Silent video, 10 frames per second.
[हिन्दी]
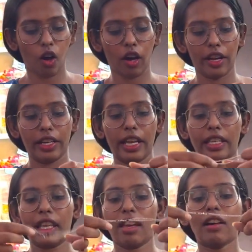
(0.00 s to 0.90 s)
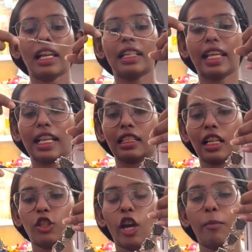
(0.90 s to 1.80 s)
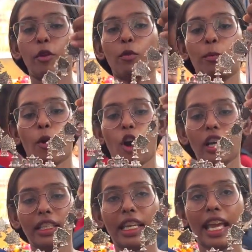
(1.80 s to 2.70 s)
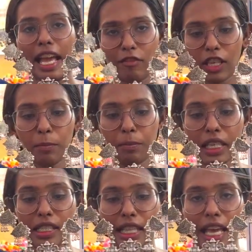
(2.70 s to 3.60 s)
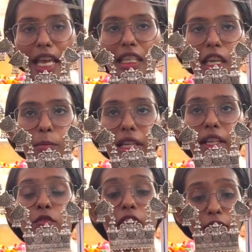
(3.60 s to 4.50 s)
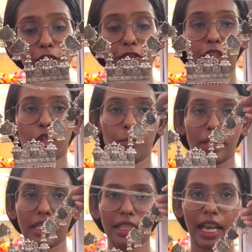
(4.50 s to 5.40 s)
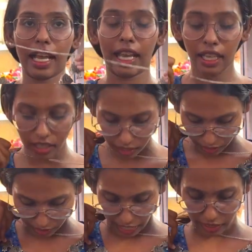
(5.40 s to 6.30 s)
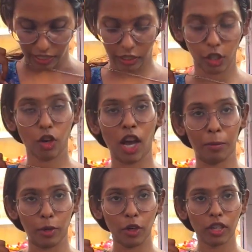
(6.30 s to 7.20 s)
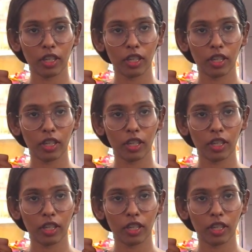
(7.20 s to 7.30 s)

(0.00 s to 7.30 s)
और ये वाला देख सकते हो आप लोग बहुत ही हैवी पीस है ये भी वन फिफ्टी रुपीज़ का है देख सकते हो आप लोग